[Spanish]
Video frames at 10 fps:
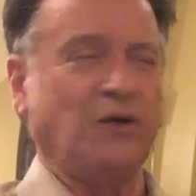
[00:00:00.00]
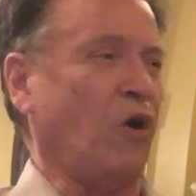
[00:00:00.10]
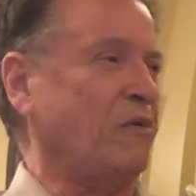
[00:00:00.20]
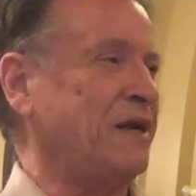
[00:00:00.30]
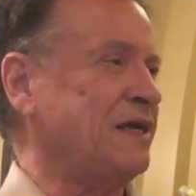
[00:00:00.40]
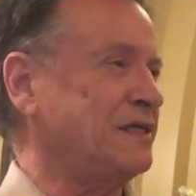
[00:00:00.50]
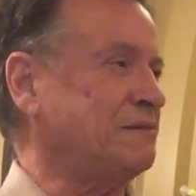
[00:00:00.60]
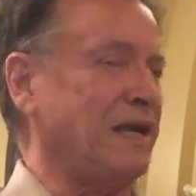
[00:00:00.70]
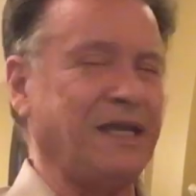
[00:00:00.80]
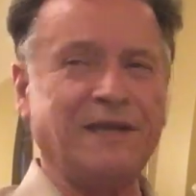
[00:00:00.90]

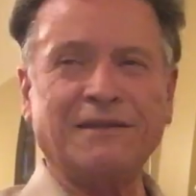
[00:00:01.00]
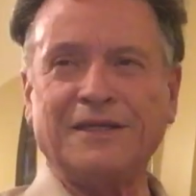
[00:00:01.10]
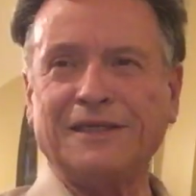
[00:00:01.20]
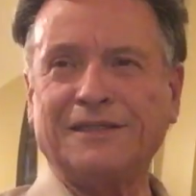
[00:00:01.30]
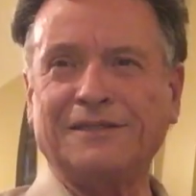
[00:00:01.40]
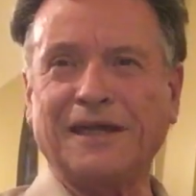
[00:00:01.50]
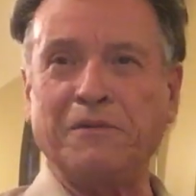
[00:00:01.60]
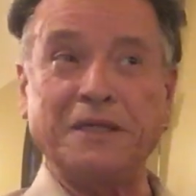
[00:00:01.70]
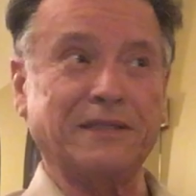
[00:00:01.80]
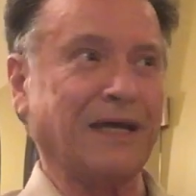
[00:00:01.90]
jóvenes, valientes,
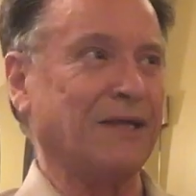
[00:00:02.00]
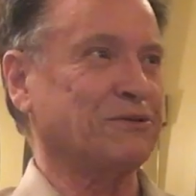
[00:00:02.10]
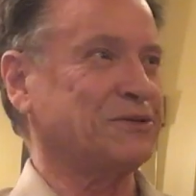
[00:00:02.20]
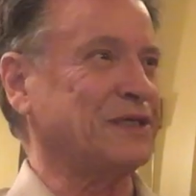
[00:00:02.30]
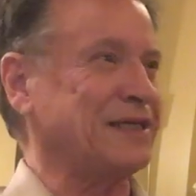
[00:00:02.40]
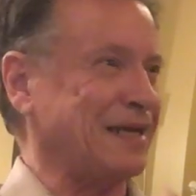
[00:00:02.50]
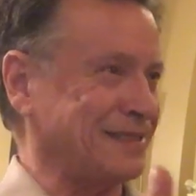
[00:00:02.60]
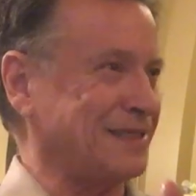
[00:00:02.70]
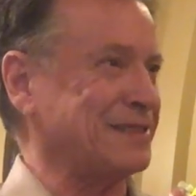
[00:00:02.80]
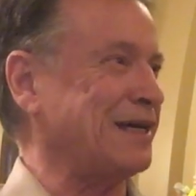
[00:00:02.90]
aventados, que
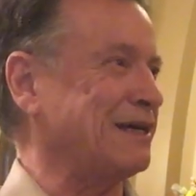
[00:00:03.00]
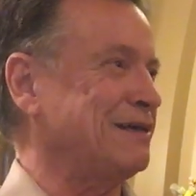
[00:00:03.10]
gracias